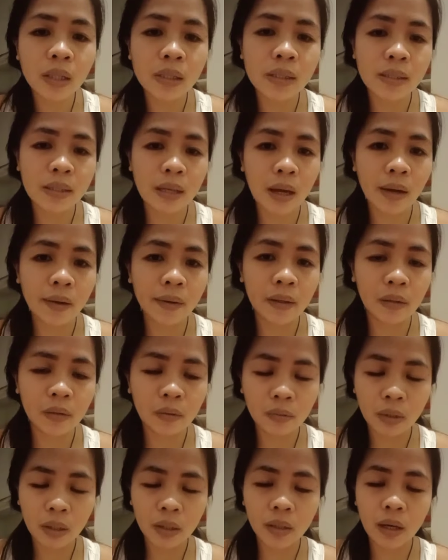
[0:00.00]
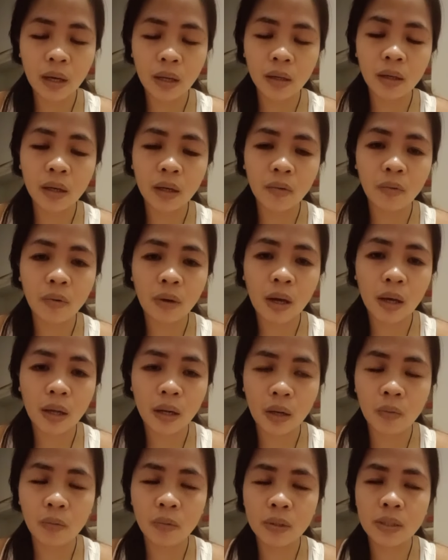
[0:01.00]
learned sa akin yung nangyari ngayong
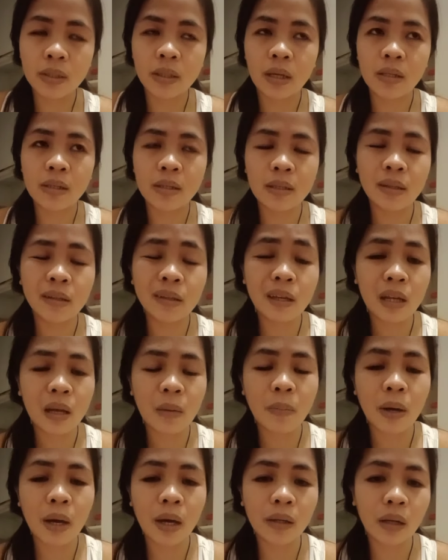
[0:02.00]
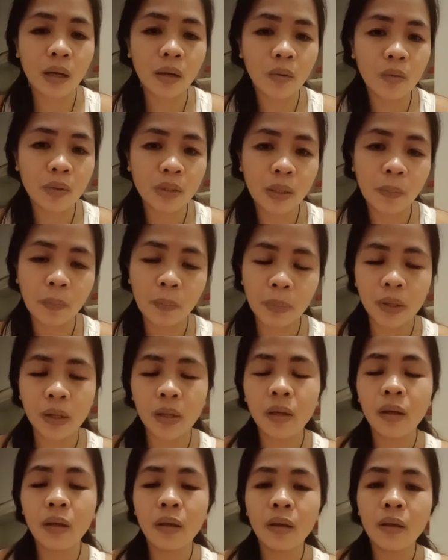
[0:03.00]
araw kasi as in kinabahan ako,
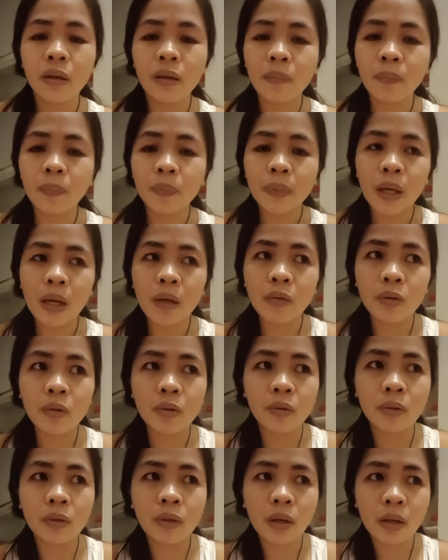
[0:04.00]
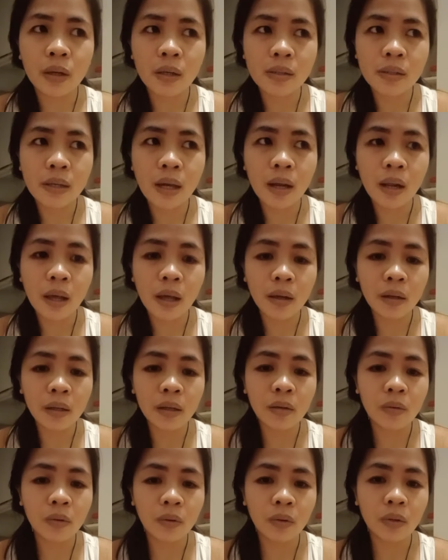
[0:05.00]
syempre. Ano yun, uh,
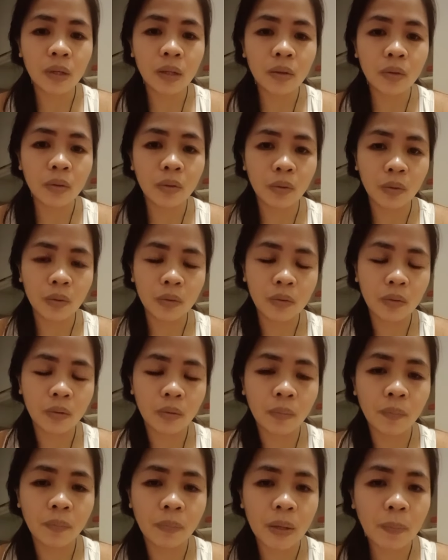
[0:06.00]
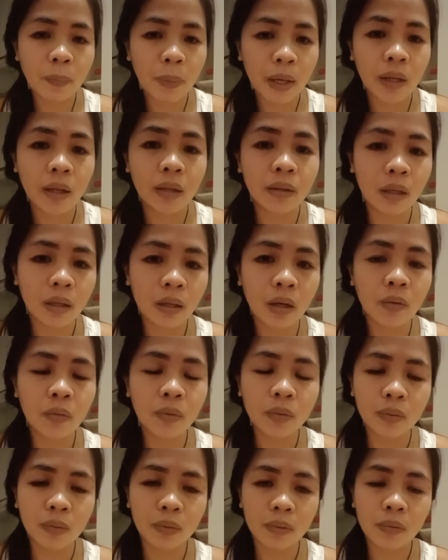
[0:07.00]
salary ko, nandun yung, may pera din
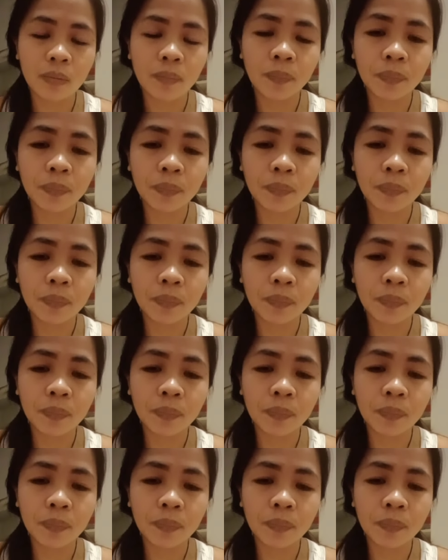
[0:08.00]
ako dun.